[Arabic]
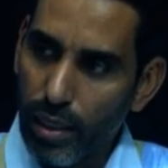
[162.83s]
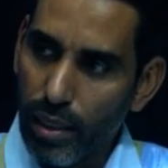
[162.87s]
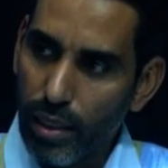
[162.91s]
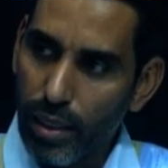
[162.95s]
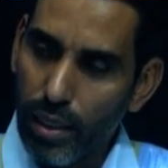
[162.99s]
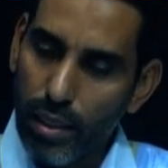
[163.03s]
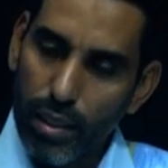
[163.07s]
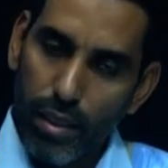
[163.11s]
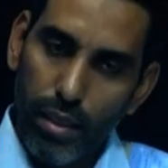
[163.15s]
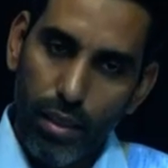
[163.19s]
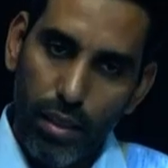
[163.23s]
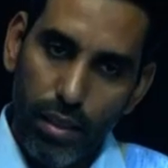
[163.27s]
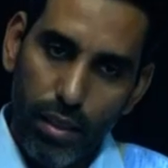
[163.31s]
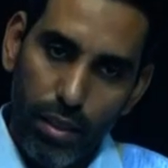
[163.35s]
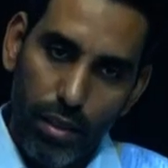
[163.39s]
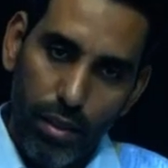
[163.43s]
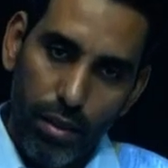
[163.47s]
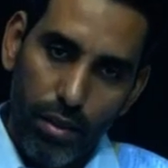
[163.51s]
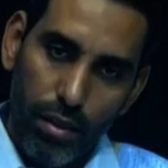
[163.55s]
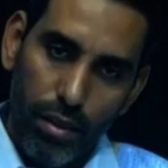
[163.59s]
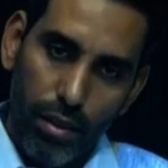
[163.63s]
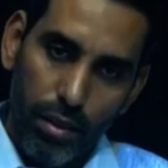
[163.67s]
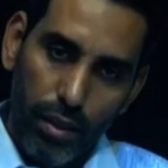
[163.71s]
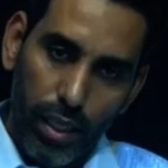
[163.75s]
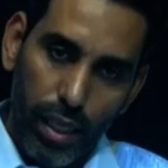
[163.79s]
لا
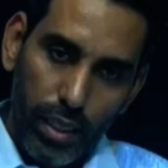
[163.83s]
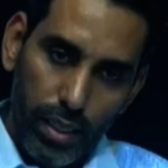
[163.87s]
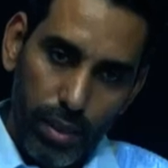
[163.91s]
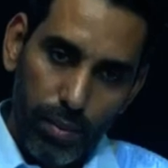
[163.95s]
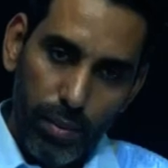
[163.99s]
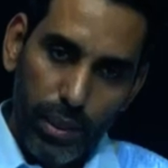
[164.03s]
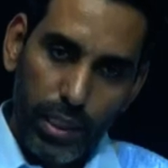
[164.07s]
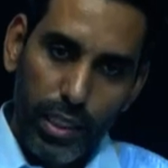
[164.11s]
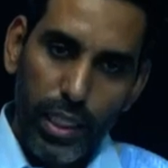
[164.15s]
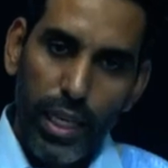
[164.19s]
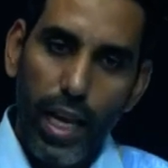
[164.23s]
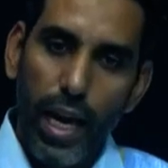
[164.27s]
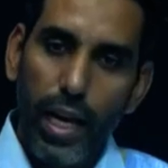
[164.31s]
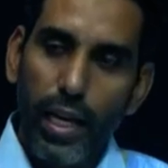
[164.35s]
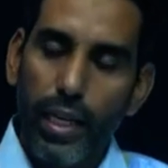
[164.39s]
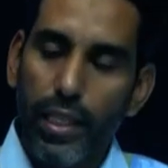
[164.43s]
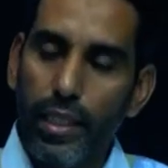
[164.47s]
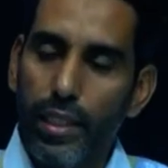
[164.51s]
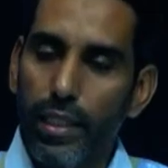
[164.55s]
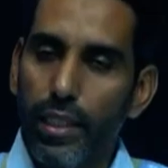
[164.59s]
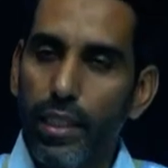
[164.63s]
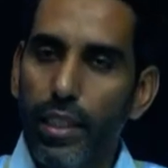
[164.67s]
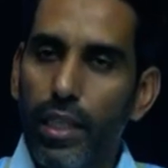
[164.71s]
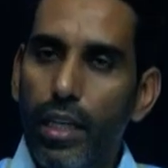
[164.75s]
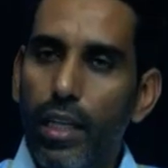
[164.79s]
لا حسب اطلاعي
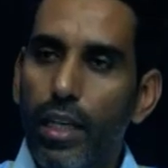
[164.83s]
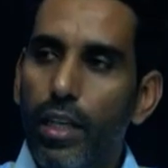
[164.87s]
عليه